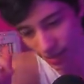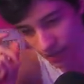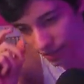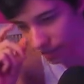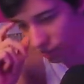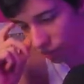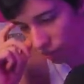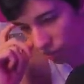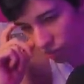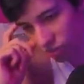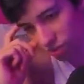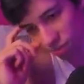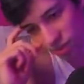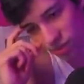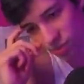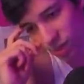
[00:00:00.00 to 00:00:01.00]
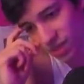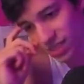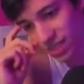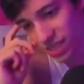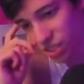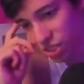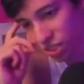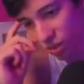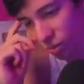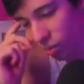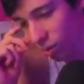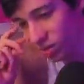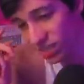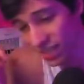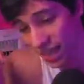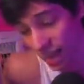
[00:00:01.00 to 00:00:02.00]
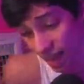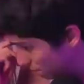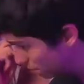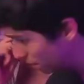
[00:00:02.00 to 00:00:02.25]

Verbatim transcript: Então eu simplesmente decidi não postar